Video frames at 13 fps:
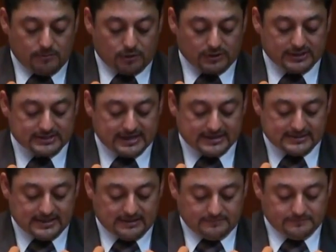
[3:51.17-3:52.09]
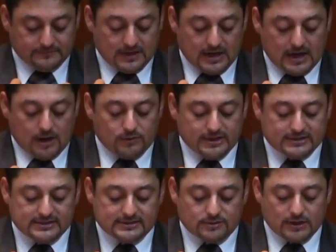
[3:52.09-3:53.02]
Por desgracia, aún
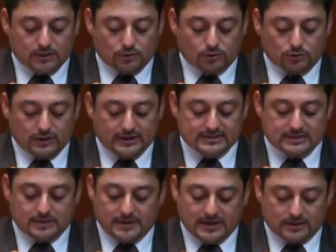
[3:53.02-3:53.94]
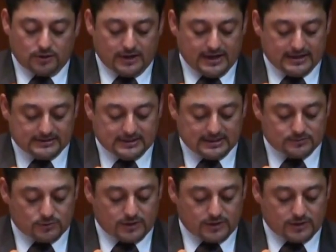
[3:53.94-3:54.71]
existe una cultura discriminatoria hacia las